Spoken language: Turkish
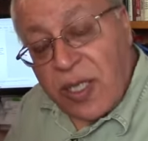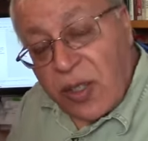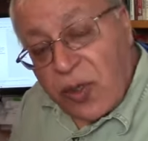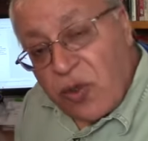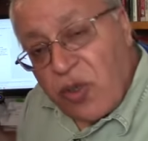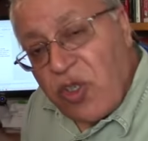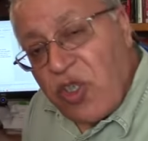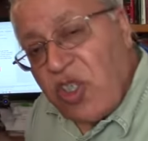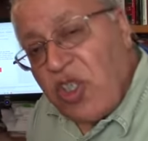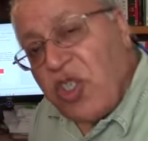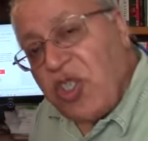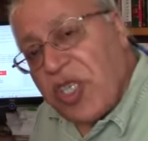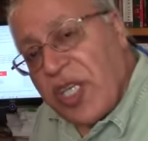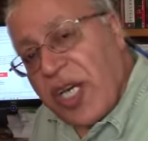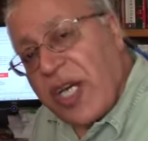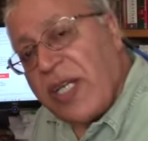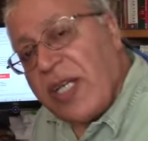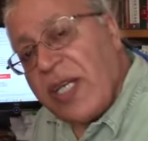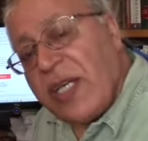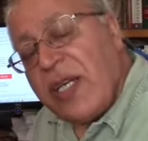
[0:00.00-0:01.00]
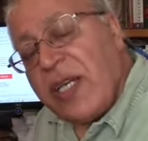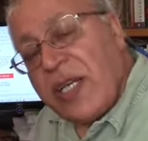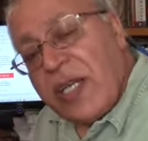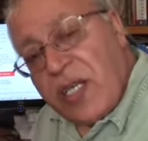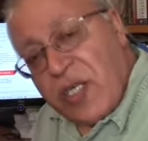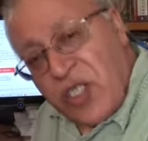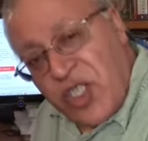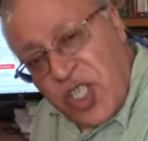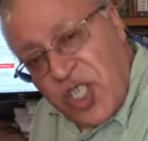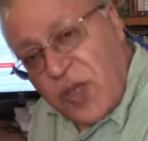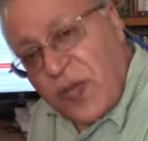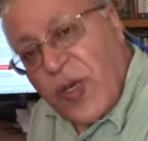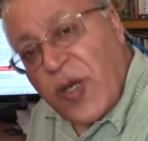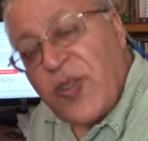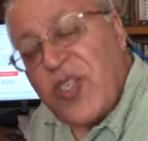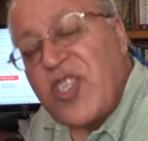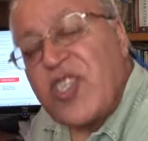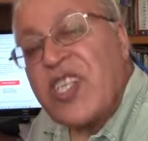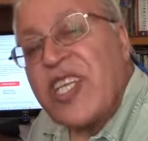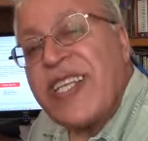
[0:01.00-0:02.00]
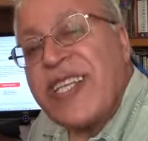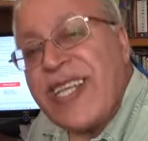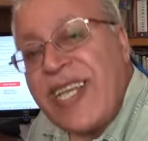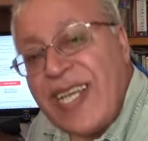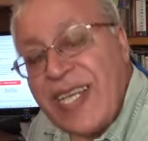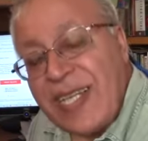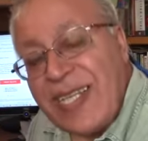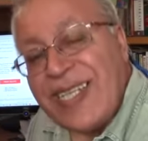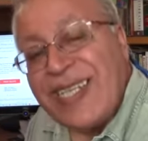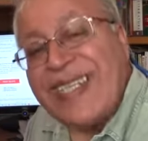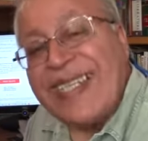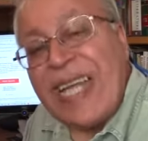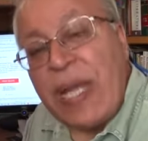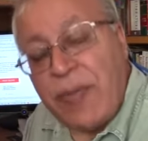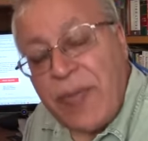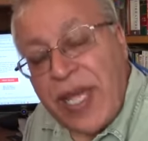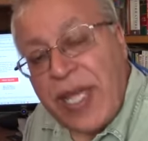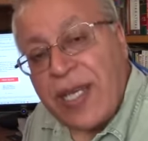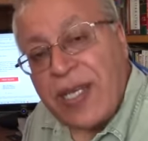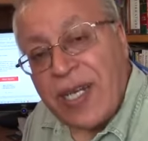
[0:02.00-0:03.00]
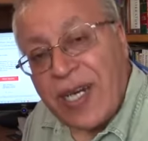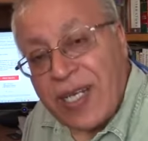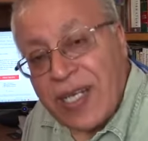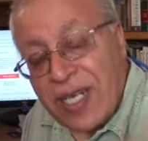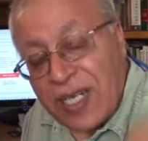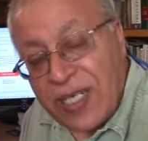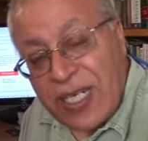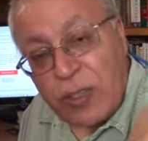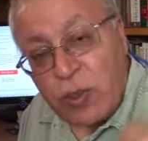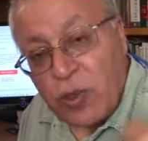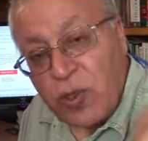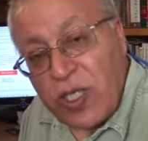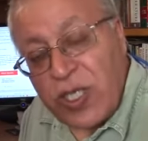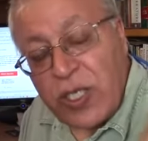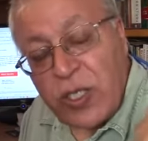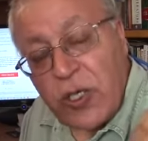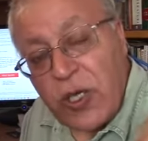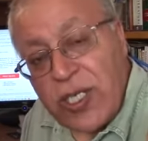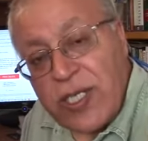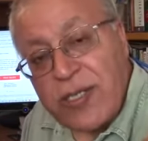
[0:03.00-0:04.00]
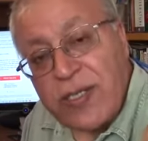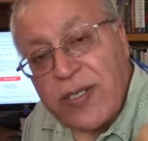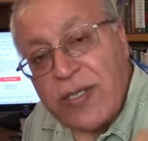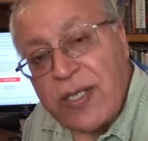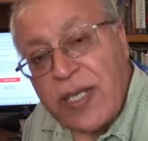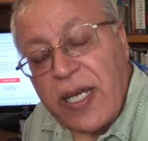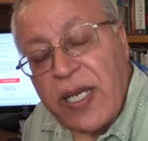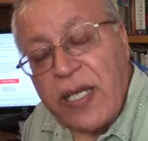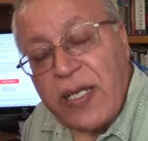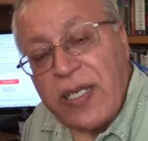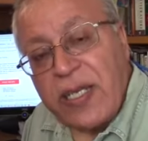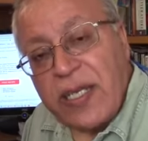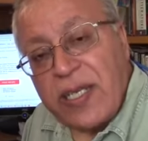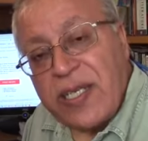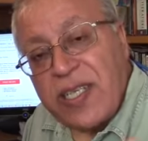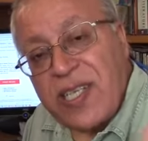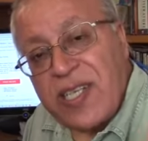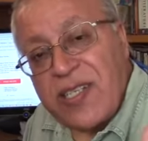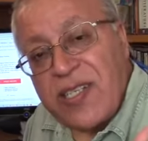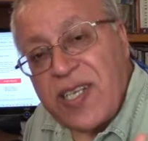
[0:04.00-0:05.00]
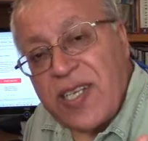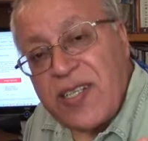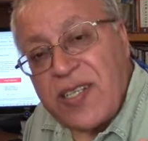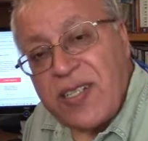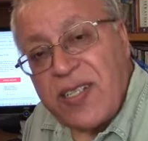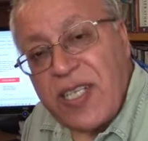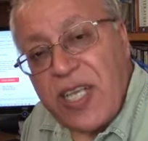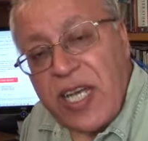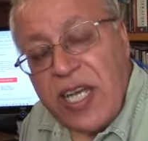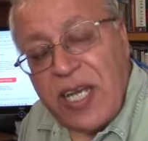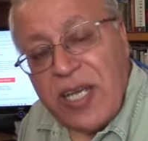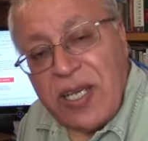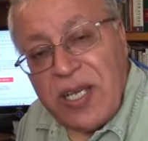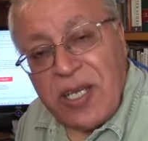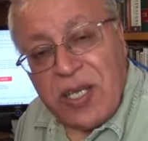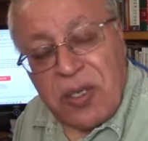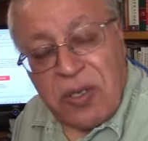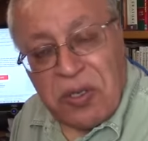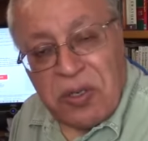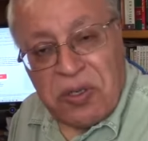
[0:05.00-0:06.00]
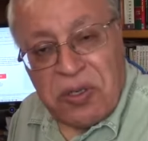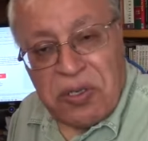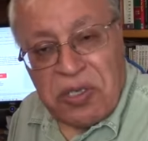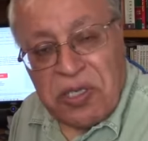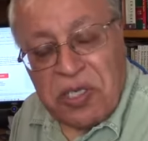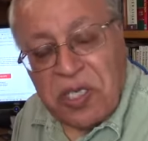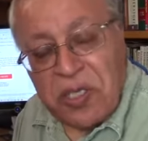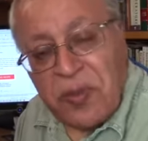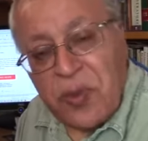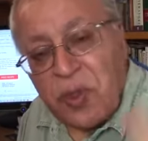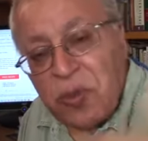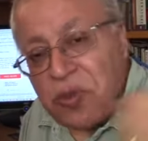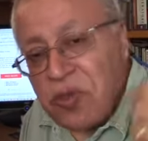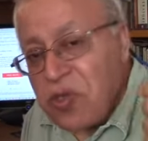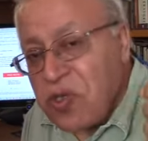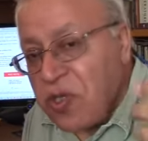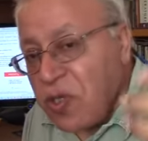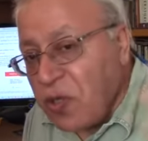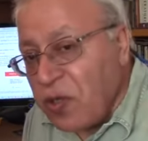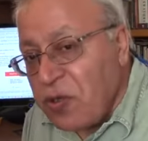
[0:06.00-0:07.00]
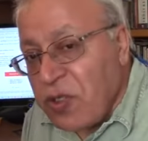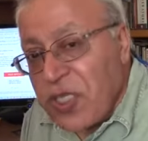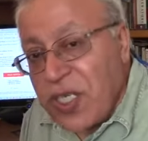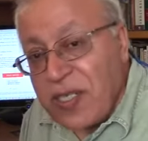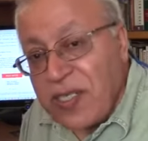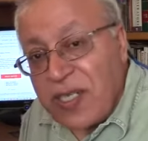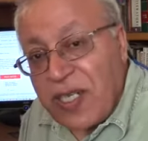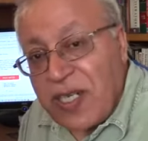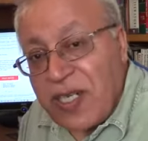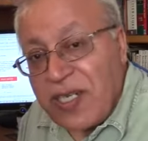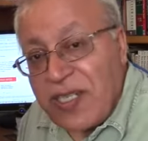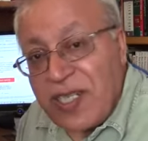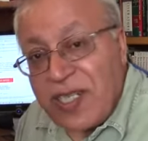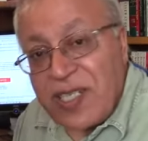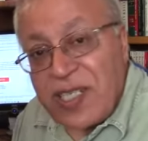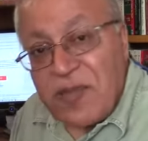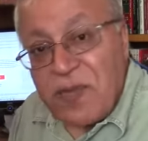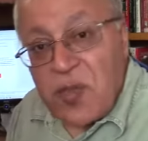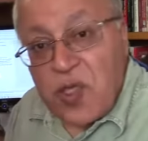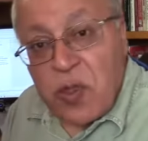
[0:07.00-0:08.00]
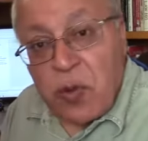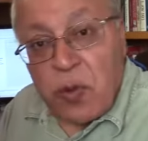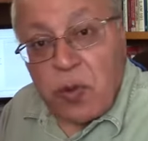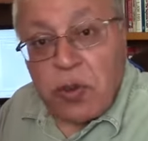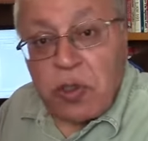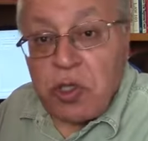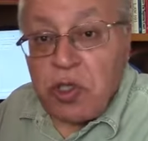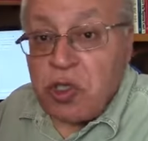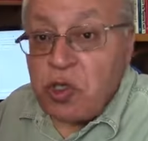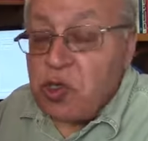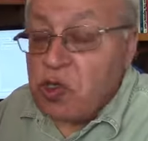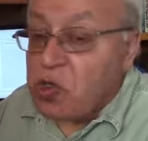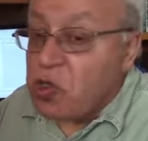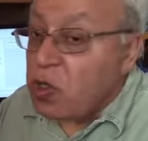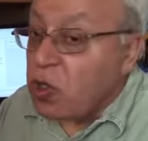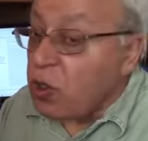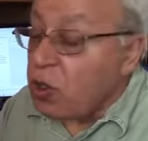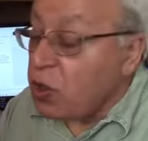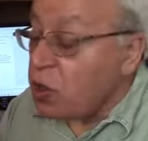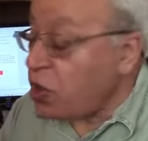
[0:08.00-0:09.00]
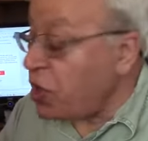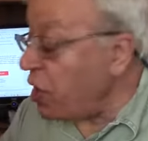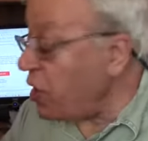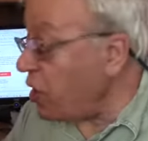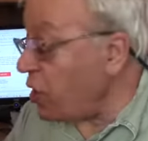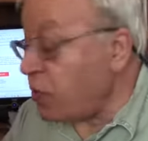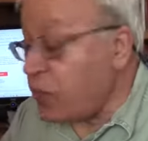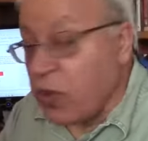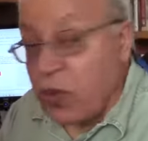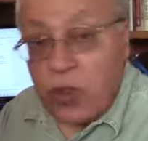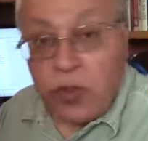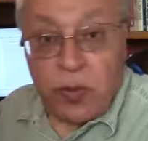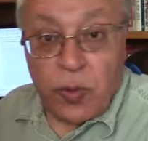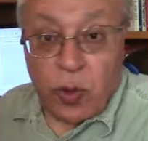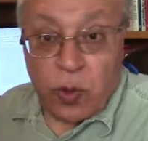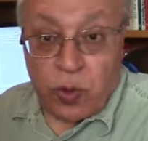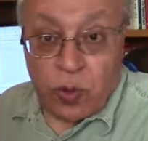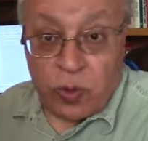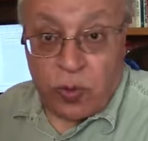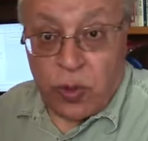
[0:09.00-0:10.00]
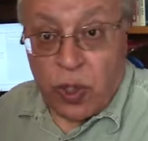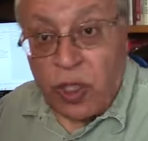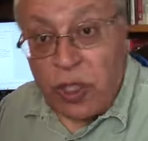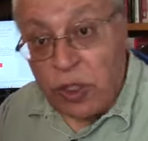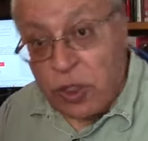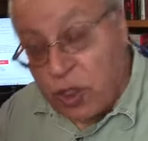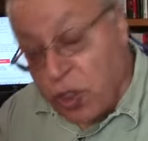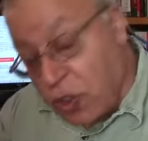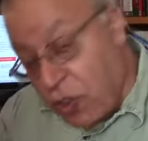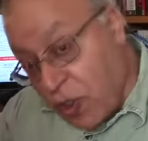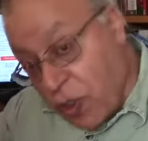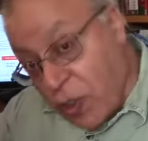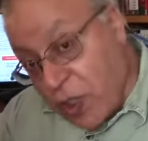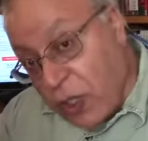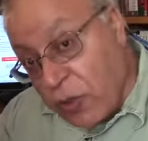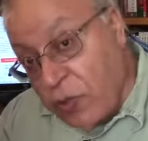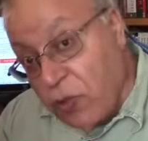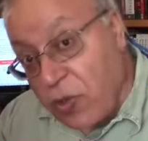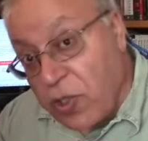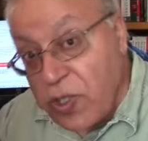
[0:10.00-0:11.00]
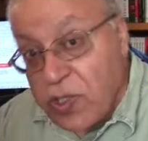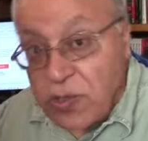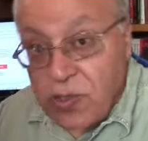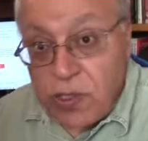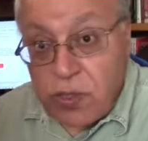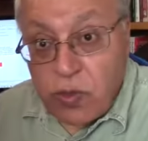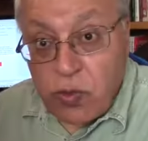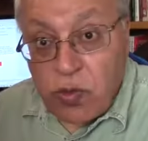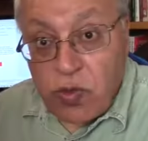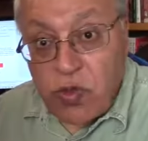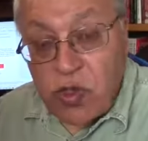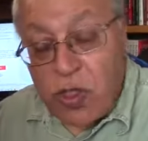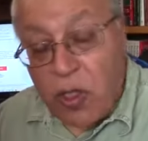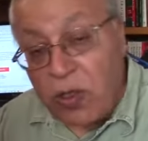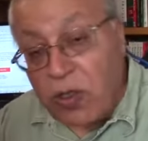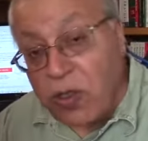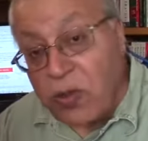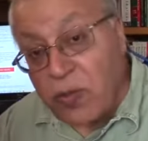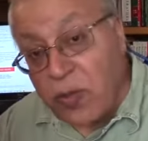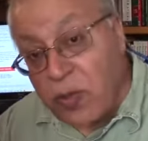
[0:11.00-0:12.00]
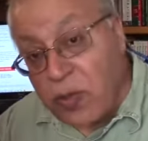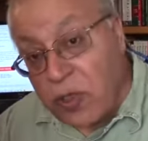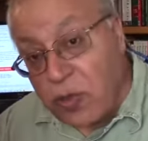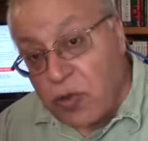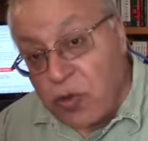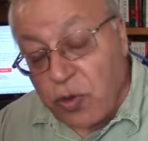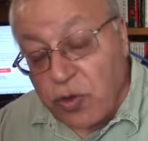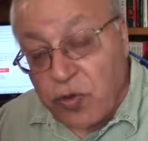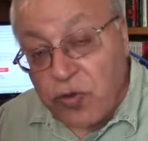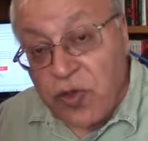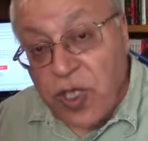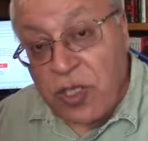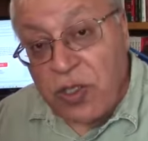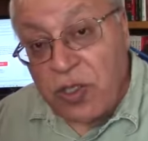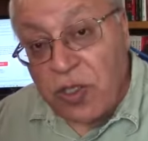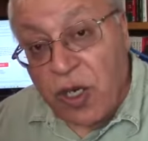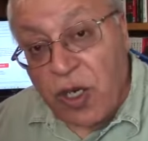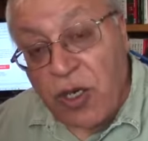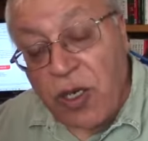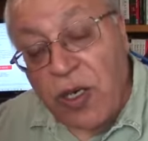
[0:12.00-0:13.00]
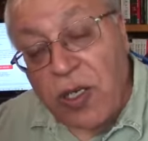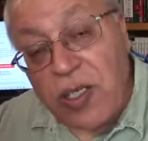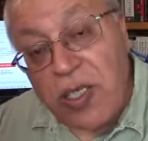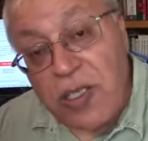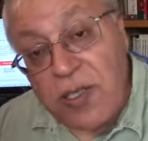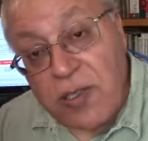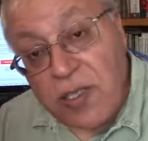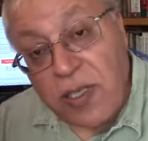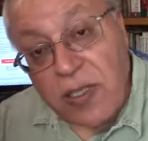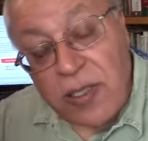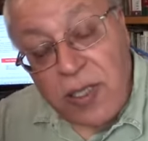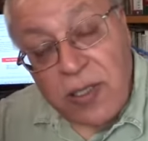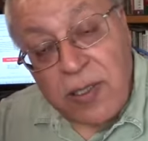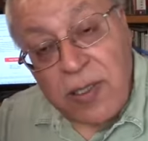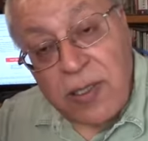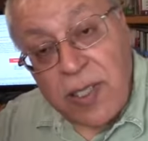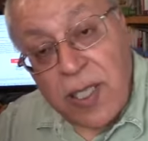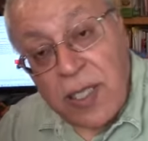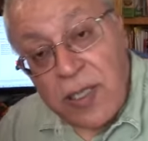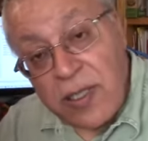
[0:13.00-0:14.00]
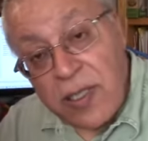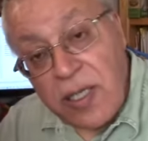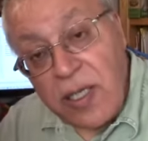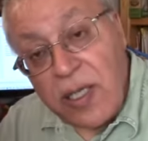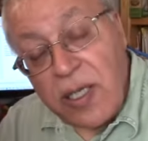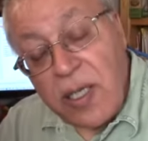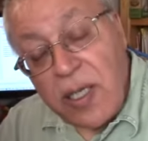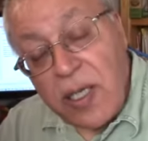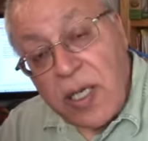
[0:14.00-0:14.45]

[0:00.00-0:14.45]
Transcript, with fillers: Onun için yani çıkmazsa değil demeyin. Hani Katolik kilisesinde kilisesinde 20-30 yıl öncesine kadar kimse orada cinsel şey yapılır mı olur mu? Haşa Katolik siz kutsaldır bunlar çok güvenilir ahlaklı insanlardır derdi.